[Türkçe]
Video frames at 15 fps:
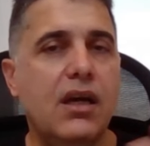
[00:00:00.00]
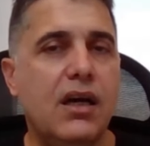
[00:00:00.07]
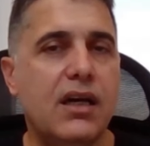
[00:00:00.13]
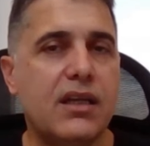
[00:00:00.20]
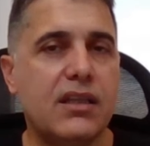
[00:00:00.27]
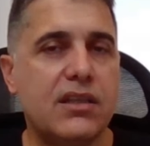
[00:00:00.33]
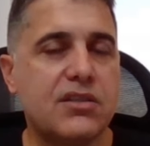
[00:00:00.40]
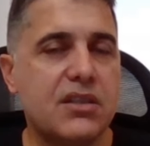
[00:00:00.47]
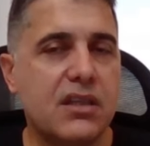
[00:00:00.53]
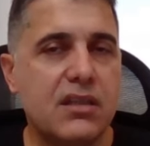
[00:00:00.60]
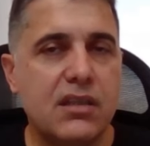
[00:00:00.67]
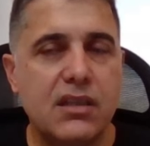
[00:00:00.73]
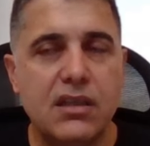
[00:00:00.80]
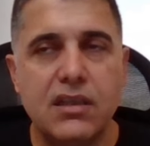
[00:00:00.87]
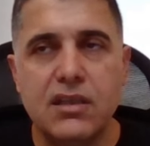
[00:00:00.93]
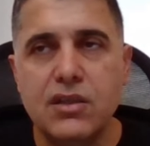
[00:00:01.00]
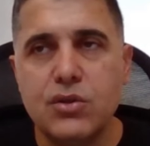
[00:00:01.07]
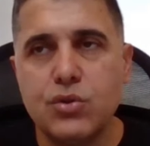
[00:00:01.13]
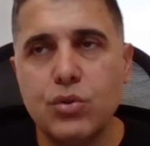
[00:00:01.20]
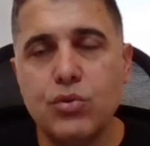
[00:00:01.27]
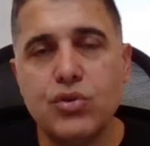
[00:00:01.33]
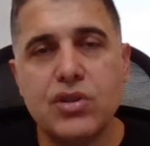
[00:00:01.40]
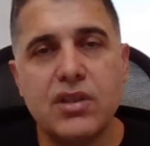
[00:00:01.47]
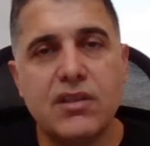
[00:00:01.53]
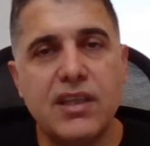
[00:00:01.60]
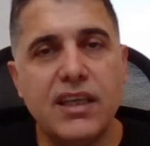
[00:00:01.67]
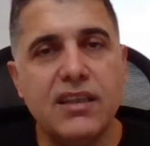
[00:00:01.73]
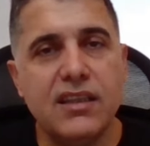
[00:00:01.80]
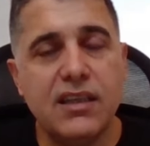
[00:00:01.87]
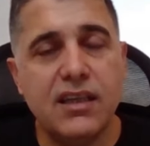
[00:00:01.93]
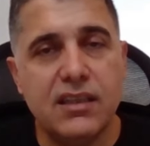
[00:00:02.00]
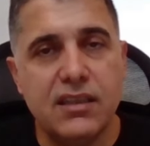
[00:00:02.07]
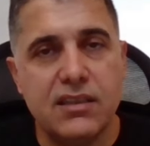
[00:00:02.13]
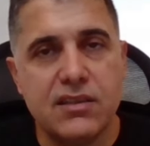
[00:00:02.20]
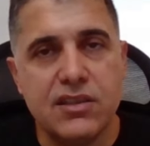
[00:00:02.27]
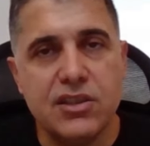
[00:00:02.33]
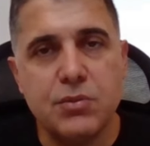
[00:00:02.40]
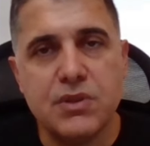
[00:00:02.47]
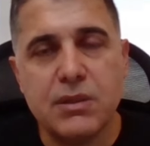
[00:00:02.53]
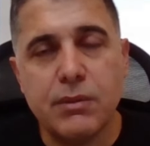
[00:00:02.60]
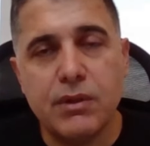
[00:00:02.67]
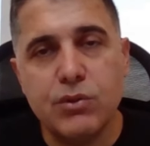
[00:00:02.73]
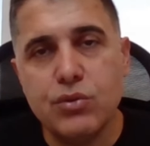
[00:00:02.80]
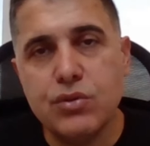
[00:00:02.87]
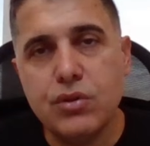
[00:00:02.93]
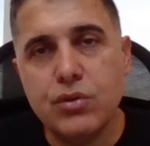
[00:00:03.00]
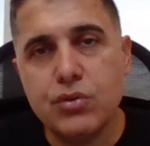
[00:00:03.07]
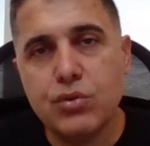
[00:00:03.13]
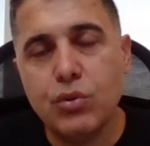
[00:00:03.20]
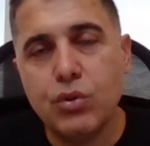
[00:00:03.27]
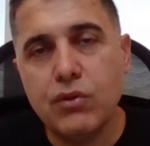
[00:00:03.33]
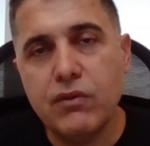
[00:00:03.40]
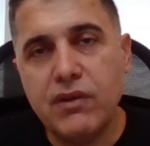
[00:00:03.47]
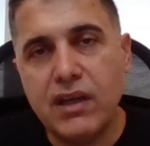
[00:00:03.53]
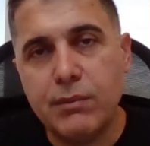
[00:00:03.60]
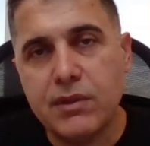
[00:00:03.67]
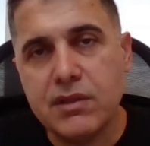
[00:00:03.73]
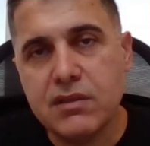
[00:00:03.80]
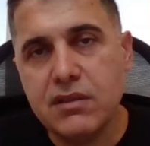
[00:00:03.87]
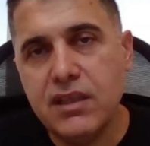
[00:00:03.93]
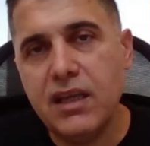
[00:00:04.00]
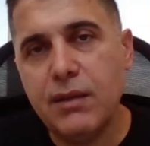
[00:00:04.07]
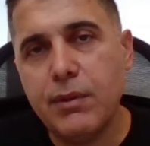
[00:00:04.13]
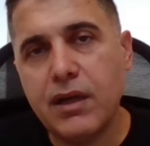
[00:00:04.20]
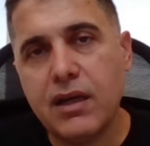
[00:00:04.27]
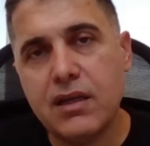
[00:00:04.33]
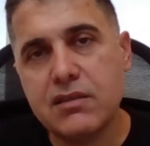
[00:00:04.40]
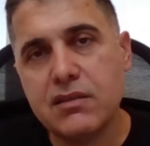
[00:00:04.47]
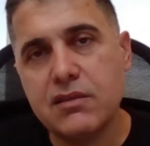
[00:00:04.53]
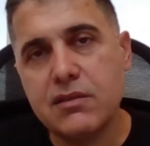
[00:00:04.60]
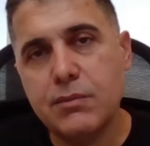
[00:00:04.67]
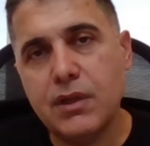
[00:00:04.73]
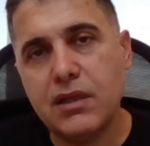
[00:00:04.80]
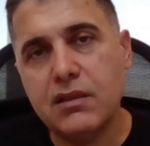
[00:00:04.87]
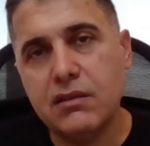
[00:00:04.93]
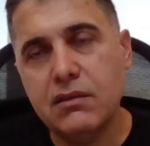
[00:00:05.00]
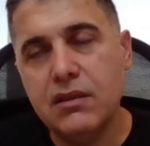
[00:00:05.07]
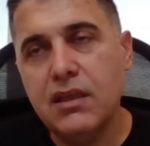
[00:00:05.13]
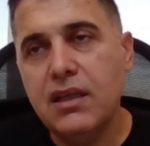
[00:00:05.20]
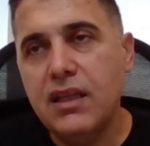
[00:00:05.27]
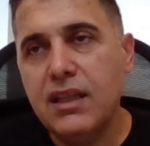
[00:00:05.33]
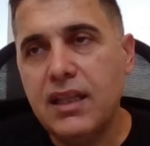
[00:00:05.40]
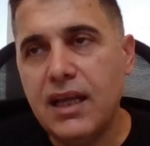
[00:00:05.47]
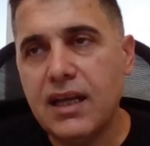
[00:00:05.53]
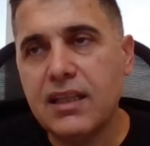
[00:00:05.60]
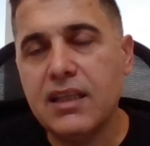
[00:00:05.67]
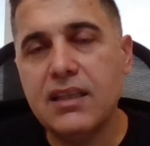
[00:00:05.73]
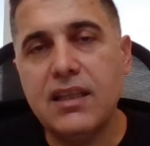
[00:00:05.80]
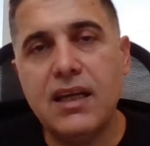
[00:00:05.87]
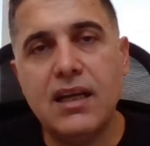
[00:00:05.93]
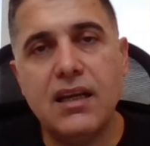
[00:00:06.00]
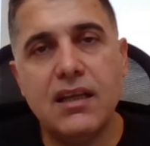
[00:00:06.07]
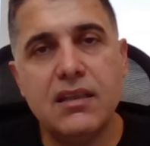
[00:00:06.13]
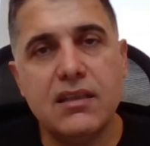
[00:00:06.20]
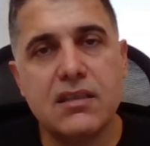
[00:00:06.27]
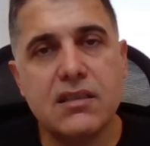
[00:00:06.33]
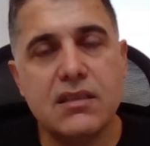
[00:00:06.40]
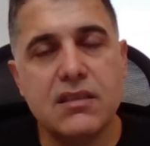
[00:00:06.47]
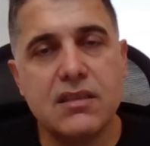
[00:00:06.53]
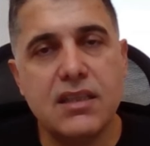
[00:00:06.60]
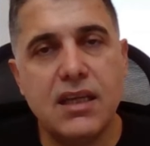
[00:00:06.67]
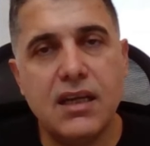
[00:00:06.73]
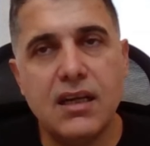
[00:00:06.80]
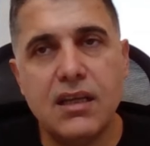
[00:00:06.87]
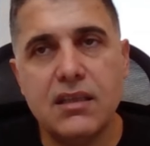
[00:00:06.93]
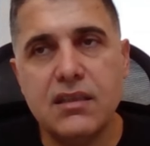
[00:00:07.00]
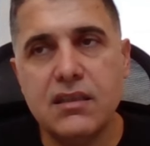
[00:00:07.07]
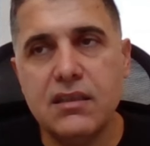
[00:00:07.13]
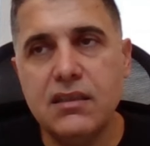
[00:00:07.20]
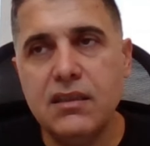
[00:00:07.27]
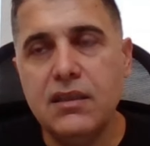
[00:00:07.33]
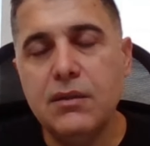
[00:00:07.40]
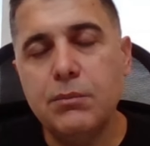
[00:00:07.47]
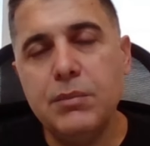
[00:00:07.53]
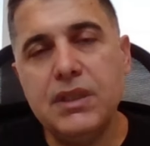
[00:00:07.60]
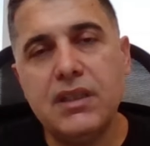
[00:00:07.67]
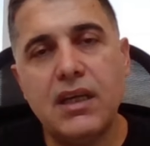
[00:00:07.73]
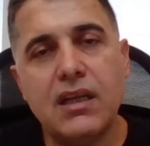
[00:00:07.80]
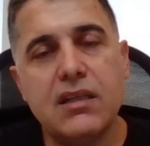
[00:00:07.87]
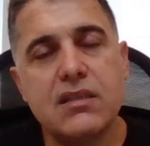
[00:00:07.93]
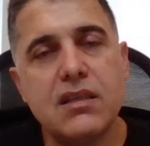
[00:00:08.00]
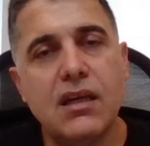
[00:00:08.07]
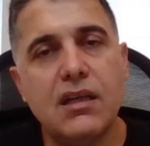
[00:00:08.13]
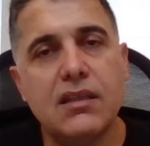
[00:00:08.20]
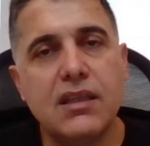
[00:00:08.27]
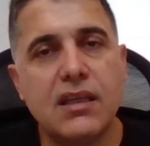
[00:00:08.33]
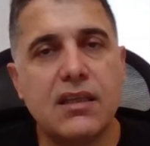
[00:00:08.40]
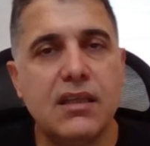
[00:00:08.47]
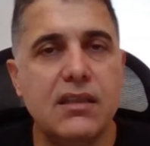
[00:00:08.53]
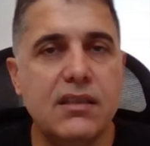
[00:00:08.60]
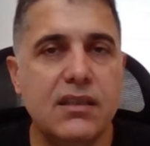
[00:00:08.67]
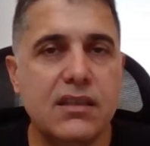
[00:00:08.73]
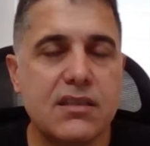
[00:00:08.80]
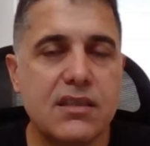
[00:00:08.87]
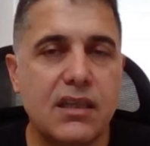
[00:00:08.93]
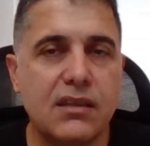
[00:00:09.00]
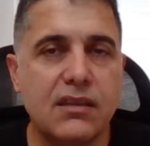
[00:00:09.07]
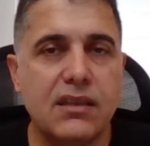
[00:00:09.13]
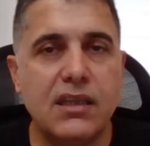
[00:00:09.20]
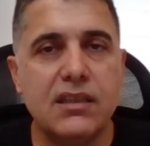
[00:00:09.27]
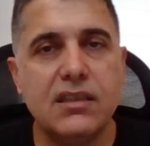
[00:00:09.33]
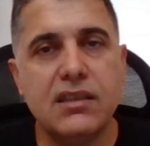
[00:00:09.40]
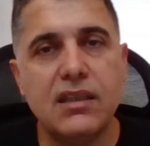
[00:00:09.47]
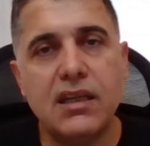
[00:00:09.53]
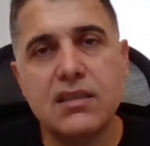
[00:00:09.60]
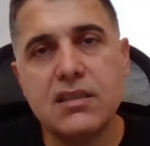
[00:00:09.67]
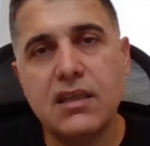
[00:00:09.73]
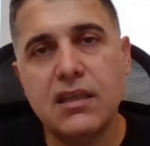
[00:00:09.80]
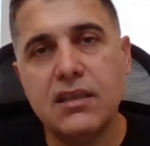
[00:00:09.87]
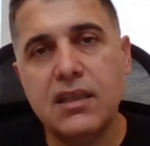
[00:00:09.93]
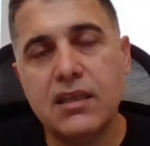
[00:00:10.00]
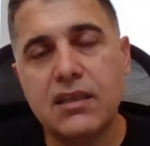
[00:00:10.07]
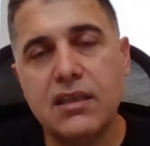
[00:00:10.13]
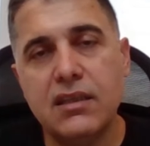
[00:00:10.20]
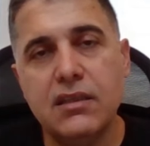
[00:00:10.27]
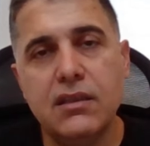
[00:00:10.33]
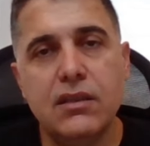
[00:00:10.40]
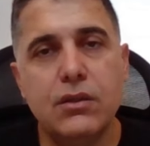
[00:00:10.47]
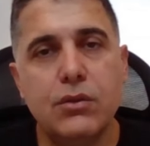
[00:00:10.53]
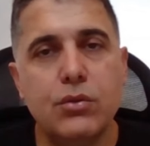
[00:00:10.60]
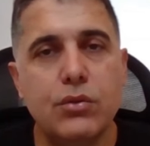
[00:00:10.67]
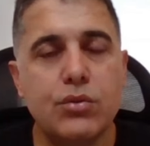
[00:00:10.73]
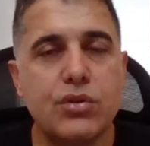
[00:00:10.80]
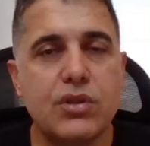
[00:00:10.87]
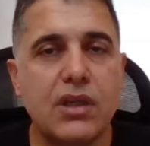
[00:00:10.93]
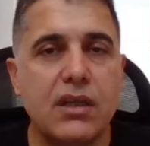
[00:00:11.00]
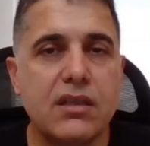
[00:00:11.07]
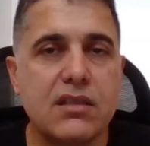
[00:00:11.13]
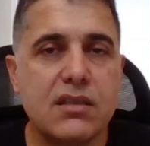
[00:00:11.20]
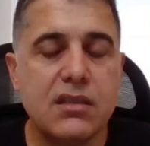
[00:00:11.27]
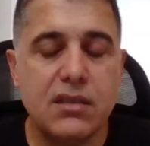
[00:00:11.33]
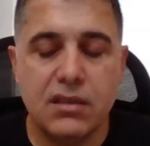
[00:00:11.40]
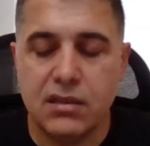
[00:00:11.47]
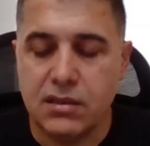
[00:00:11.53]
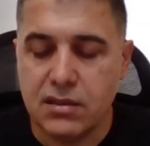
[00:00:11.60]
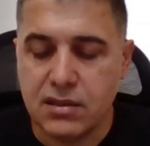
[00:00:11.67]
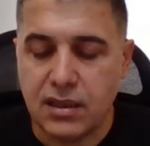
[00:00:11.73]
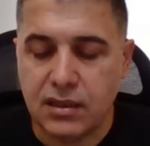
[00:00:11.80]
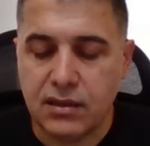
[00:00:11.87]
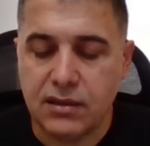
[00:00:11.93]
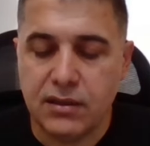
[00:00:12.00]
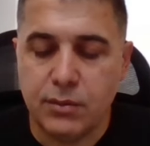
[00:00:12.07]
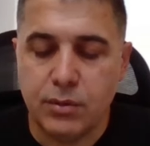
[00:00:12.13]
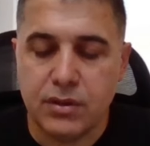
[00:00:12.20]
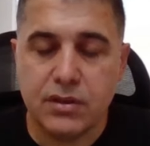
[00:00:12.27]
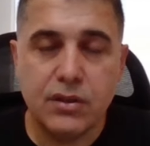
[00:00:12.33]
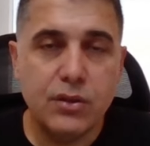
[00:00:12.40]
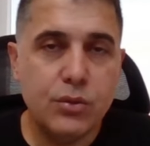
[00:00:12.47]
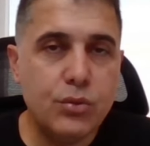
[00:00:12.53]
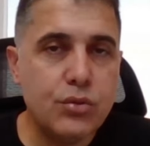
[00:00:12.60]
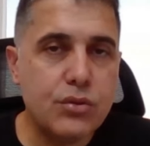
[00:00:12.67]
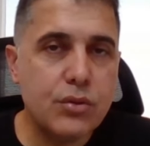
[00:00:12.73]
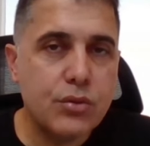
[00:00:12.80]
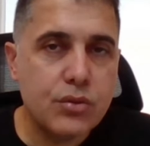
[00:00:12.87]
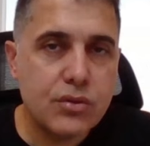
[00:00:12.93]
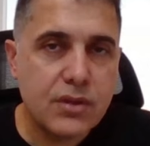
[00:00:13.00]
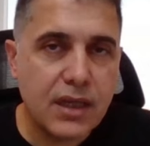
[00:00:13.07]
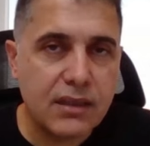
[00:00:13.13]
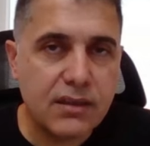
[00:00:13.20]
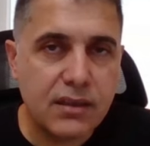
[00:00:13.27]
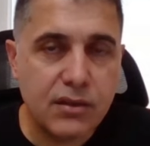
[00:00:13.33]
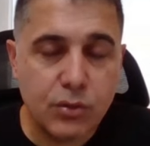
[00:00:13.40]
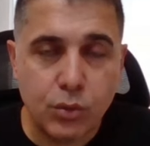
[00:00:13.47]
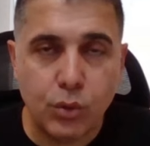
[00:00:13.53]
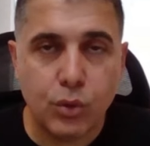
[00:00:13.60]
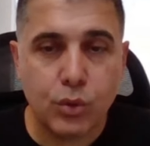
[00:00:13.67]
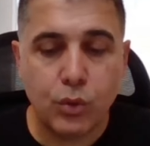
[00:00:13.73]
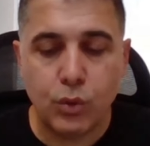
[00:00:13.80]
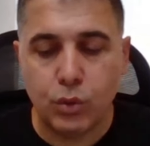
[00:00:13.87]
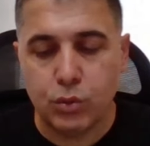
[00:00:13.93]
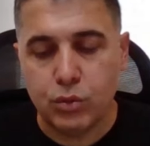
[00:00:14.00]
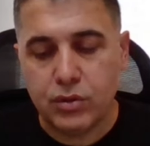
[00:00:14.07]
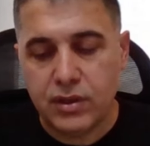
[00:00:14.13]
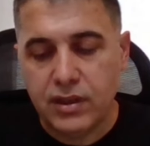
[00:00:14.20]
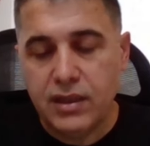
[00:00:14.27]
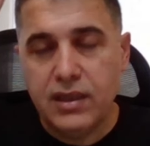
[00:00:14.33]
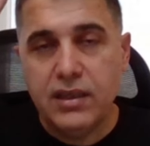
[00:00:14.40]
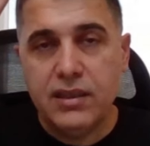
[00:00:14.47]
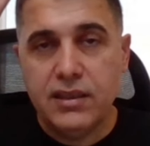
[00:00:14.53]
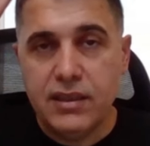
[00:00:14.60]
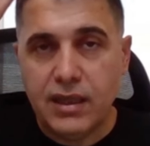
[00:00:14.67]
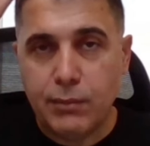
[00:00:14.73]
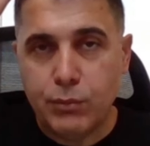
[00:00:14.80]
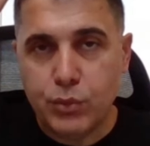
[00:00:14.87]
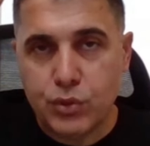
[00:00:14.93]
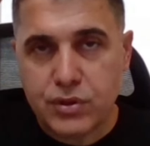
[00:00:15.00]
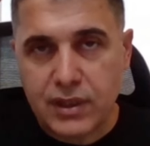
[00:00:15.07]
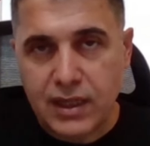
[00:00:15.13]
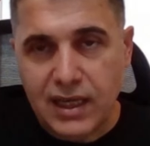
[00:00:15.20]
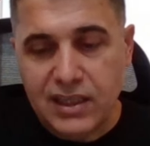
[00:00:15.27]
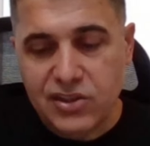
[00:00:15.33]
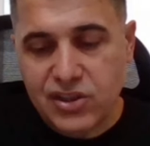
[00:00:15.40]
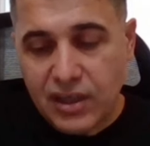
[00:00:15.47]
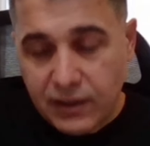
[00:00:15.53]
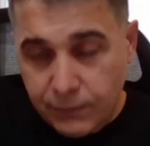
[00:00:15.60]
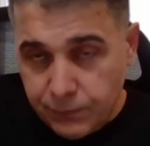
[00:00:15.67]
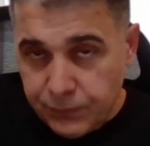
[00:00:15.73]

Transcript: Arkadaşlar Sonuçta teknik analiz hiçbir zaman %100 doğru vermez. Neye bakarsanız bakın, nereden değerlendirseniz değerlendirin. Bir tanesi al derken diğeri sat der. iki tanesi al derken üç tanesi sat diyebilir. %100 zaten doğru olduğunda inanmıyoruz. Ancak